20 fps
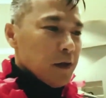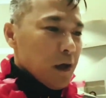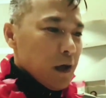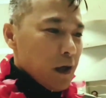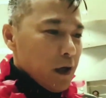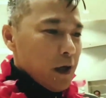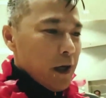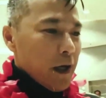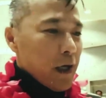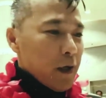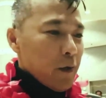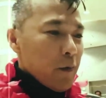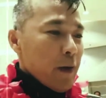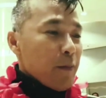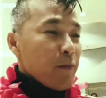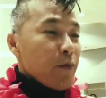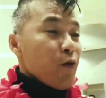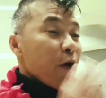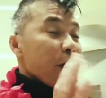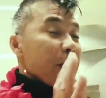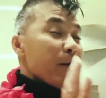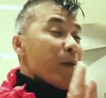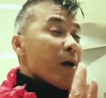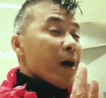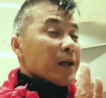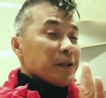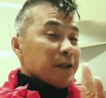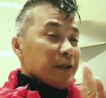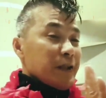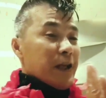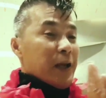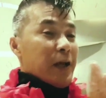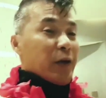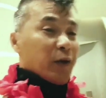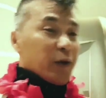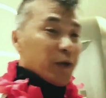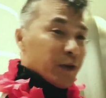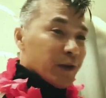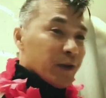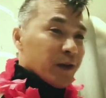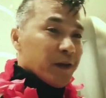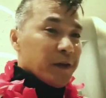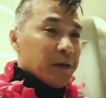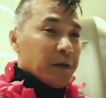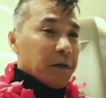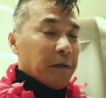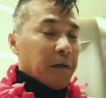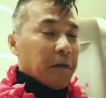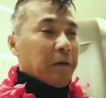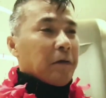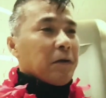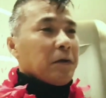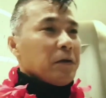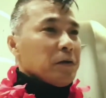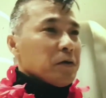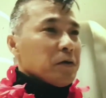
Mm-hmm. Uh, anyway, buhay naman kasi nila yon. Mm-hmm. Ah,